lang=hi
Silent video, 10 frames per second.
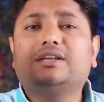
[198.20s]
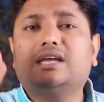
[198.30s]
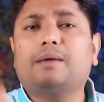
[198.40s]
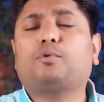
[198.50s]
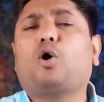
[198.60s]
और
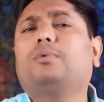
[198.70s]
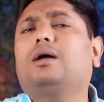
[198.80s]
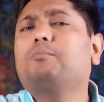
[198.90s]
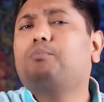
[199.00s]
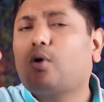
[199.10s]
ये
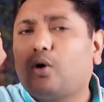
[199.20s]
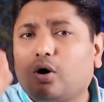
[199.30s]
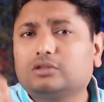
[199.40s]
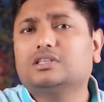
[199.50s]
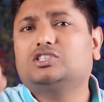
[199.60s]
प्रॉब्लम
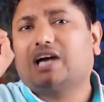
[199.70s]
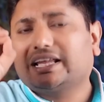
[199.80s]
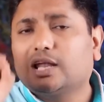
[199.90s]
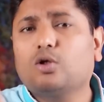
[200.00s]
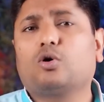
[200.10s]
बहुत
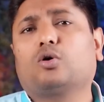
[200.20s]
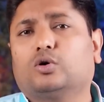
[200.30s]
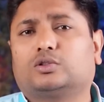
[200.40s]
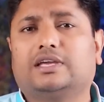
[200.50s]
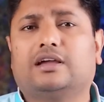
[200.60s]
ज़्यादा लोगों
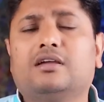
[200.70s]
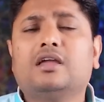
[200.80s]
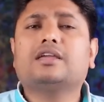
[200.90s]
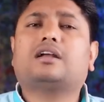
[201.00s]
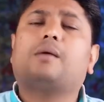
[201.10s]
को होती है
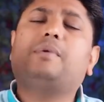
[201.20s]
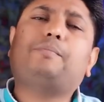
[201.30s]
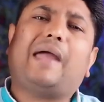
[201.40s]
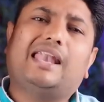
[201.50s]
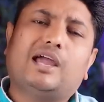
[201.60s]
कि
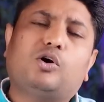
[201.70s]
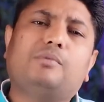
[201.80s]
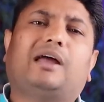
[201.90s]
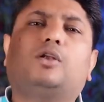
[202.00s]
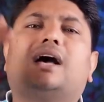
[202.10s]
कभी पहले कोई मान